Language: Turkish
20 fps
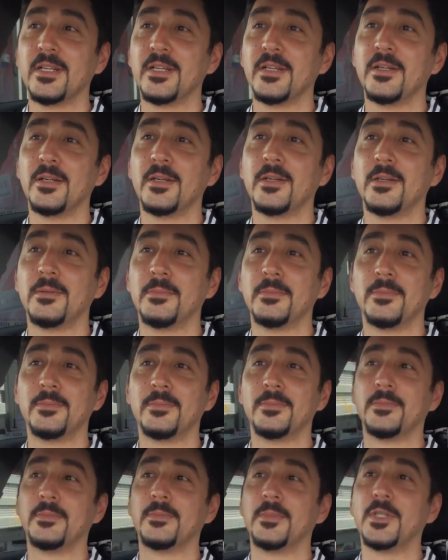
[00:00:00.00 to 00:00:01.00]
e,
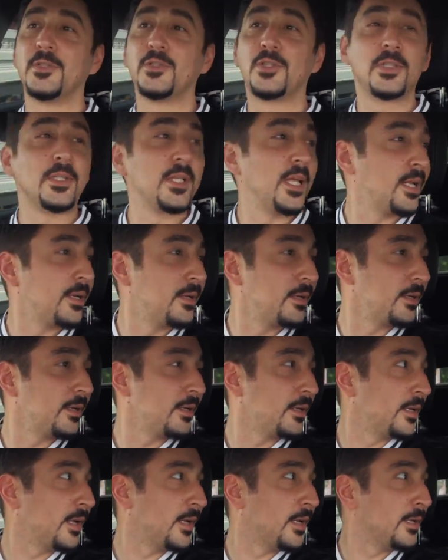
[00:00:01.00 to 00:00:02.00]
içinden
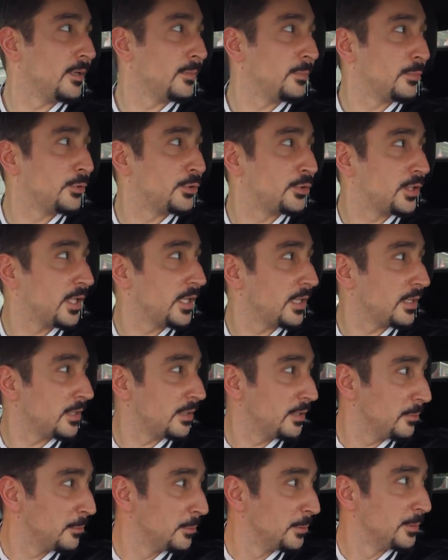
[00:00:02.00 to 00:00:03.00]
gelen bir
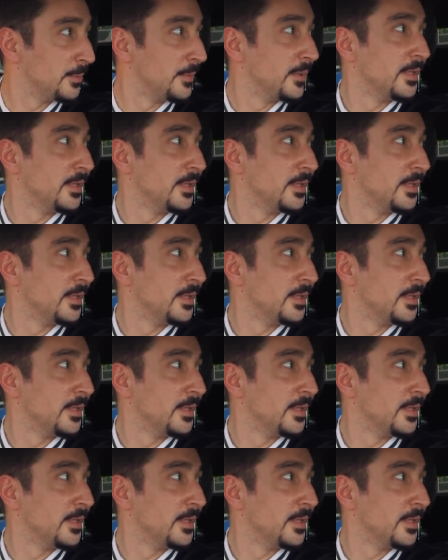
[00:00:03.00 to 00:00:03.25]
şey değil mi?